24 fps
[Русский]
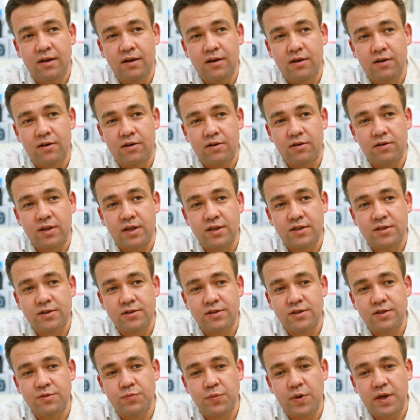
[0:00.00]
начал
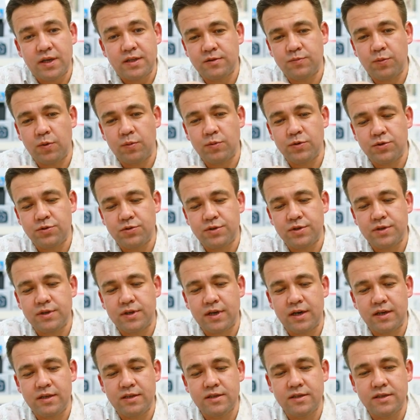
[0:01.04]
снимать с помощью
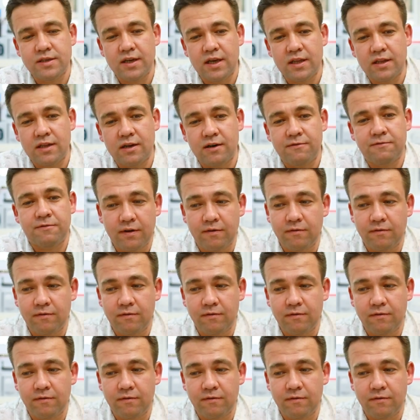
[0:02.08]
синхронизаторов